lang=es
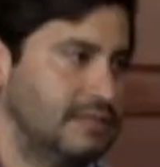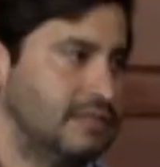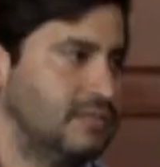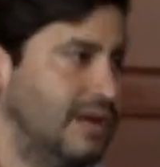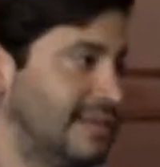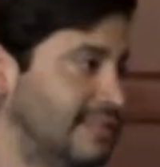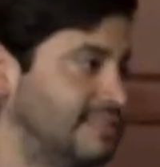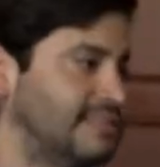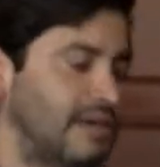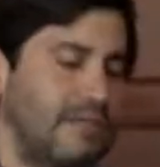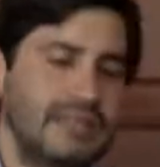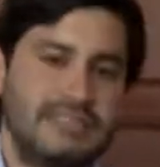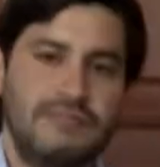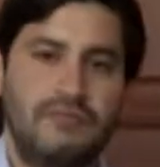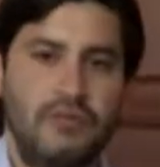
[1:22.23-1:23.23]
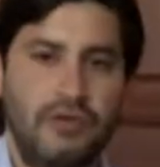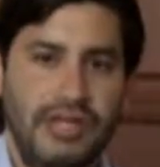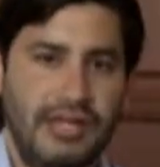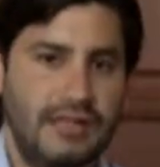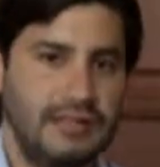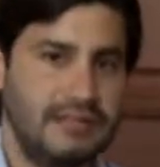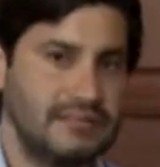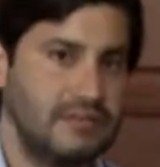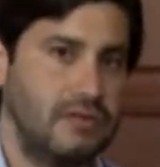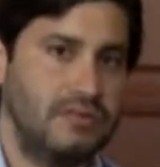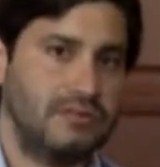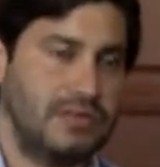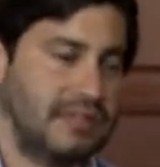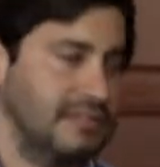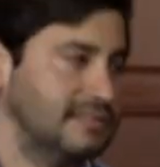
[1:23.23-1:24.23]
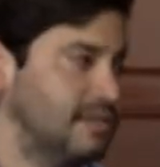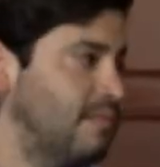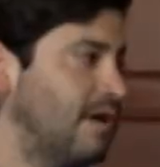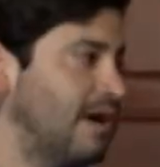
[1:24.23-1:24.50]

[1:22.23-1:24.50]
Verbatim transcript: de los artistas más influyentes, de los artistas